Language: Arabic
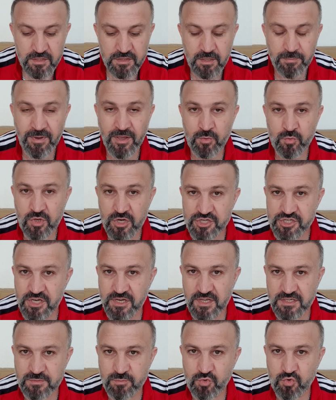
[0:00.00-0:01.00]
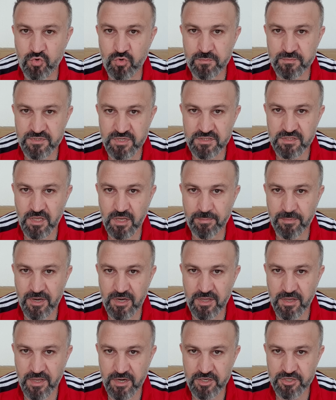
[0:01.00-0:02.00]
طبعا كل شيء لازم يكون مصدق من
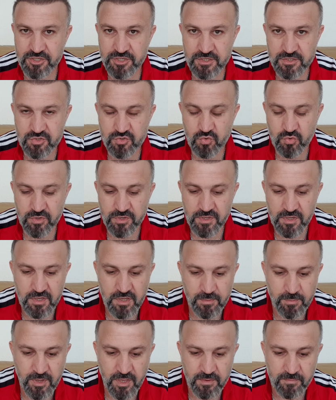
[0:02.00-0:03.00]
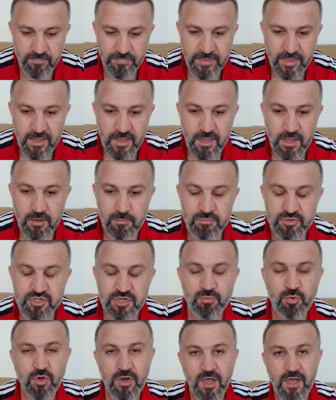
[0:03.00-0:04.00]
الخارجية السورية كمان
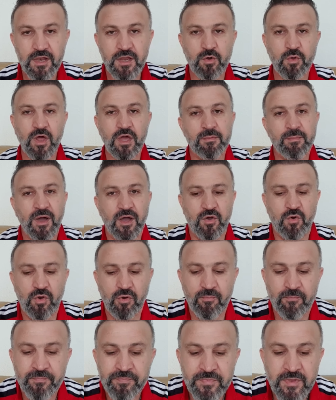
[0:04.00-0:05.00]
بتجيبوا كل هاي الأوراق معكم